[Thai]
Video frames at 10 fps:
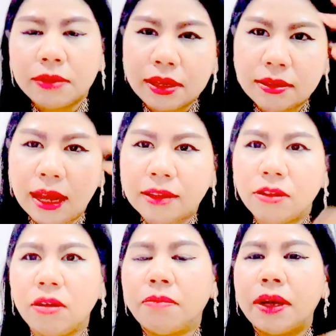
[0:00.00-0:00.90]
ศีรษะจ
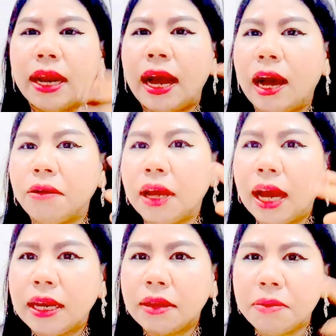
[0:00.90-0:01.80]
นหลดปลายเท้านะ
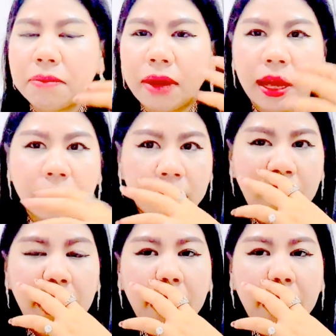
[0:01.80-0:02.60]
คะ อันนี้เป็นแบรนด์